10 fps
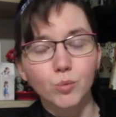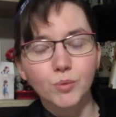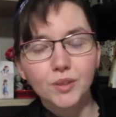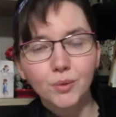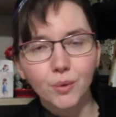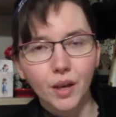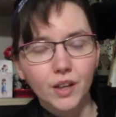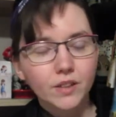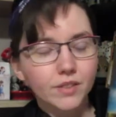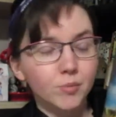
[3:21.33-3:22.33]
mignon quoi,
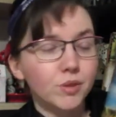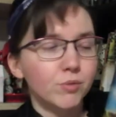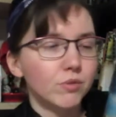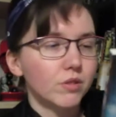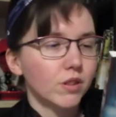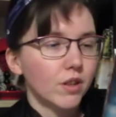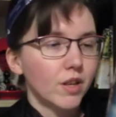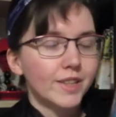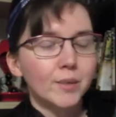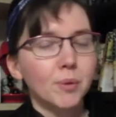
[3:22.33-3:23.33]
enfin mignon.
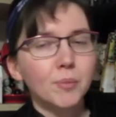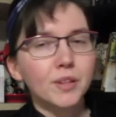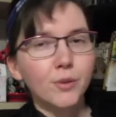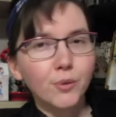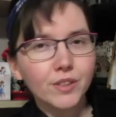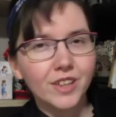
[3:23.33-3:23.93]
C'est pas mignon,